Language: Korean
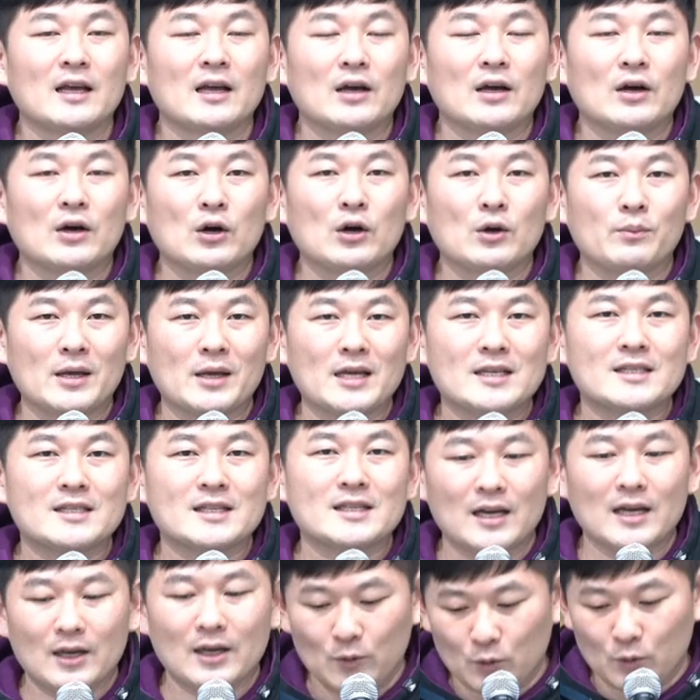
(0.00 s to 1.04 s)
어,
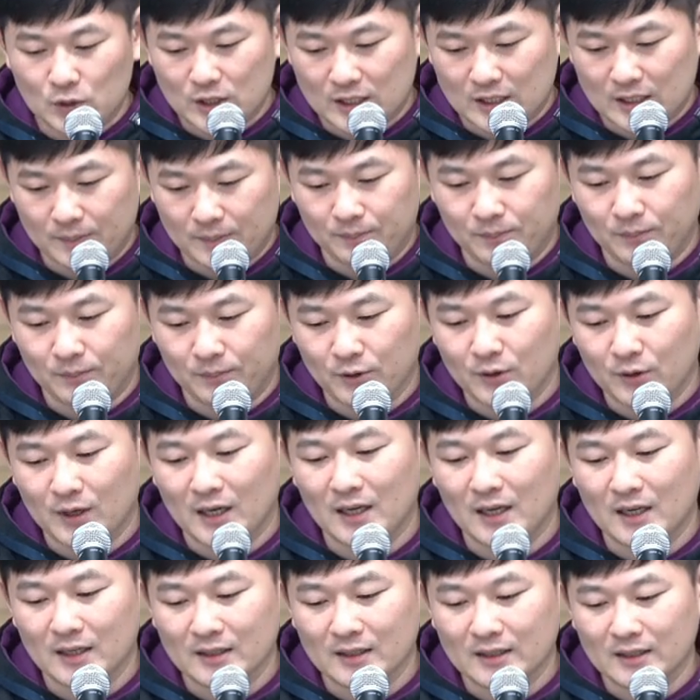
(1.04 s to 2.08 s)
메시아의
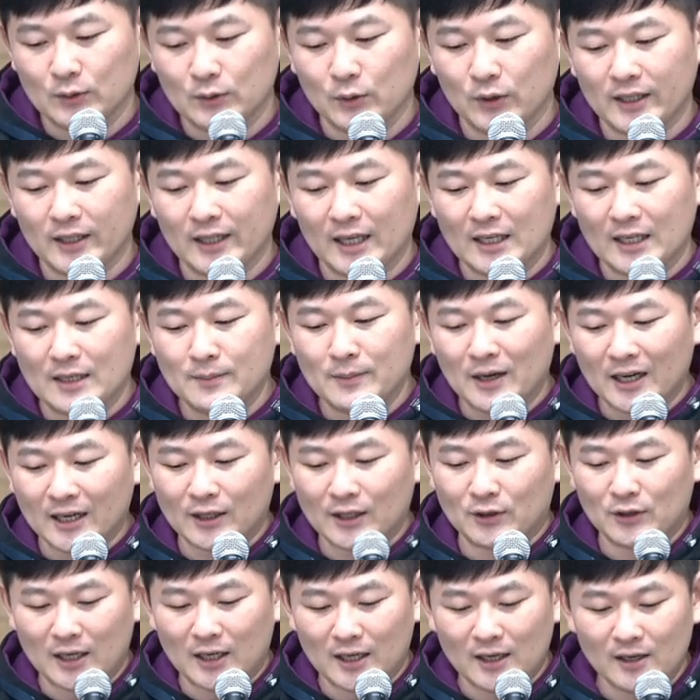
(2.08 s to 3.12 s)
오심과 그로 인해 임하게
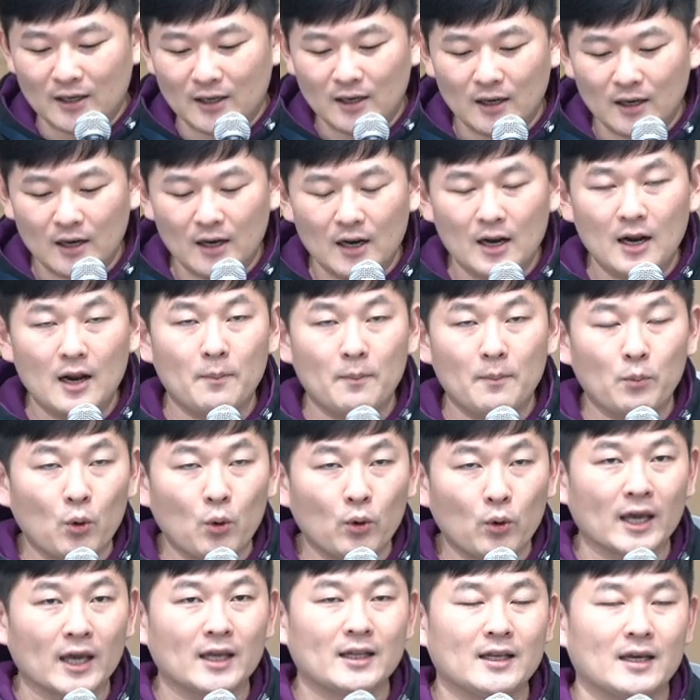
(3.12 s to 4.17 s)
될
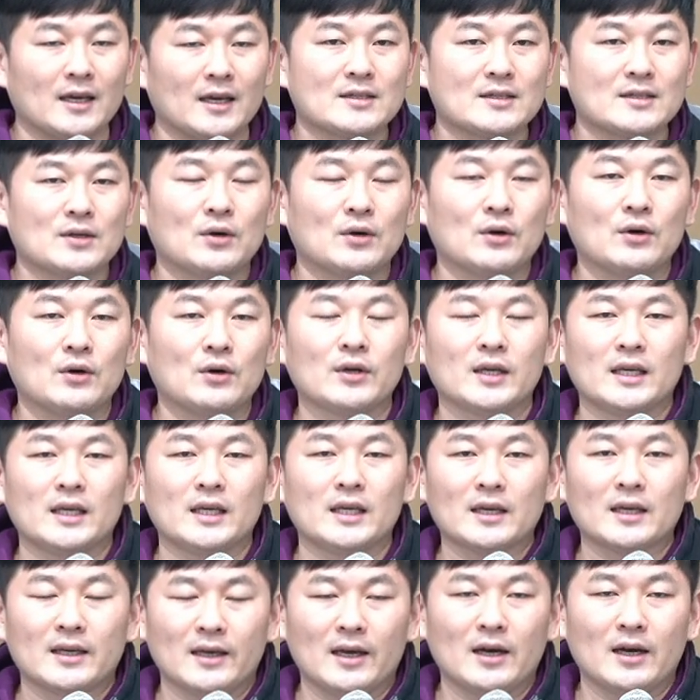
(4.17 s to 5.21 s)
복에 대해서
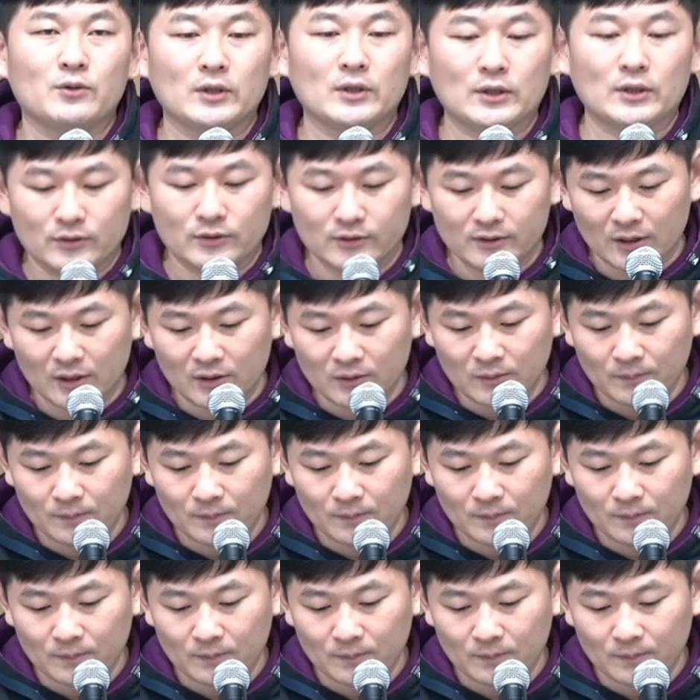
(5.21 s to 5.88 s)
이야기하고 있고요.